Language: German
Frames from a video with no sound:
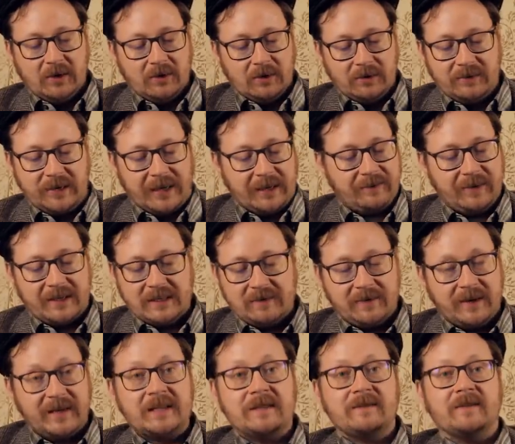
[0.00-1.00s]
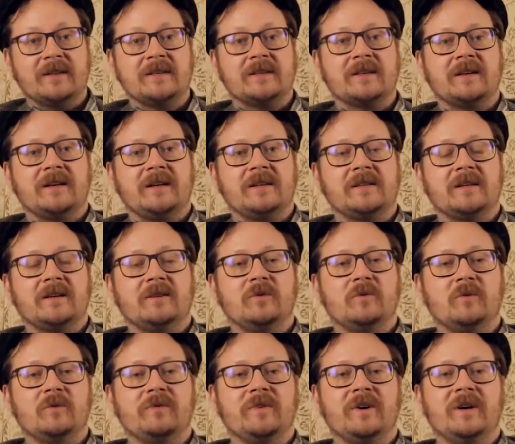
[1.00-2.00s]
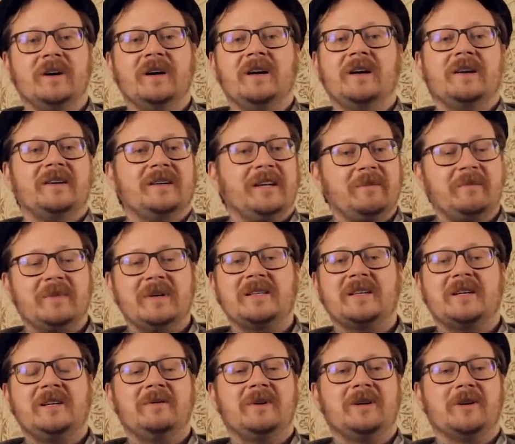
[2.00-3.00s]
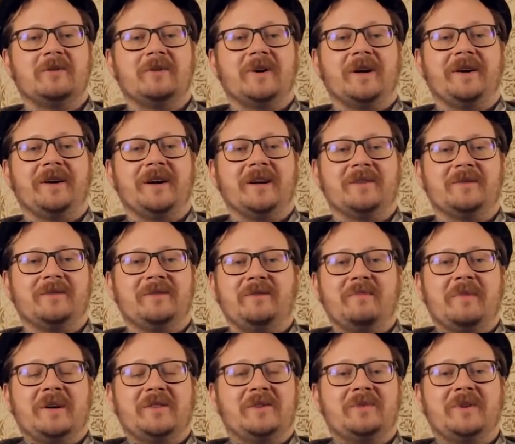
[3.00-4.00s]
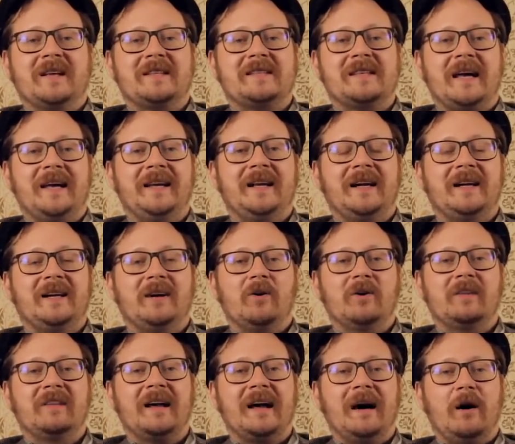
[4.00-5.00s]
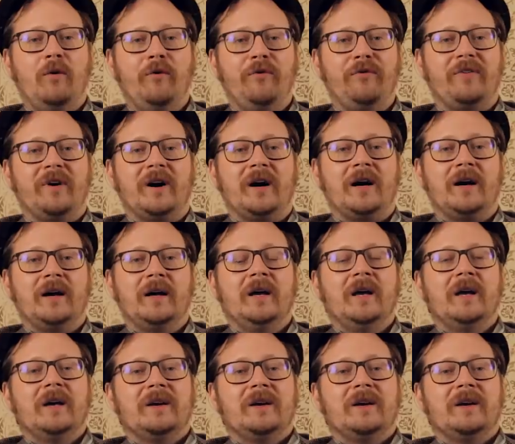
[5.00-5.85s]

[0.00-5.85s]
Und Dad war 22, als er tot war. Denk mal selber drüber nach, also wie man zu der Zeit halt auch drauf war.